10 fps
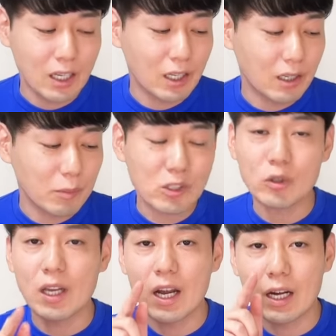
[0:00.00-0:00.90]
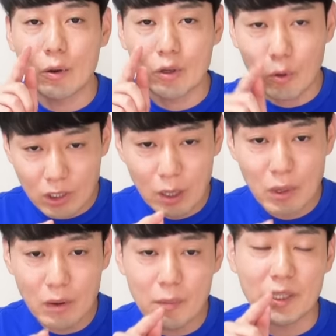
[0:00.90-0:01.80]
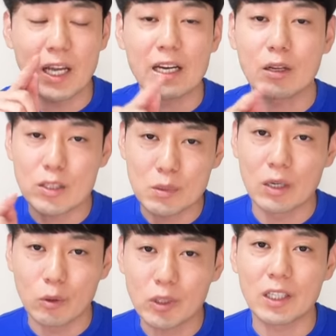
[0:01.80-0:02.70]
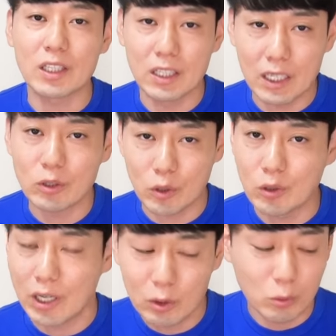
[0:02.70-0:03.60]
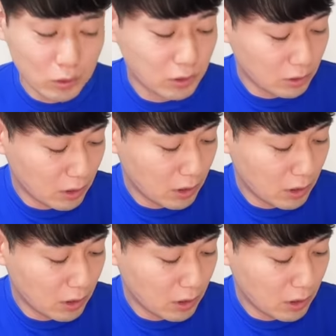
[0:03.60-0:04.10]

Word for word: えー、まあちょっとエラーが起きた場合はまたやり直すみたいなことをやっていただくといいのかなと思います。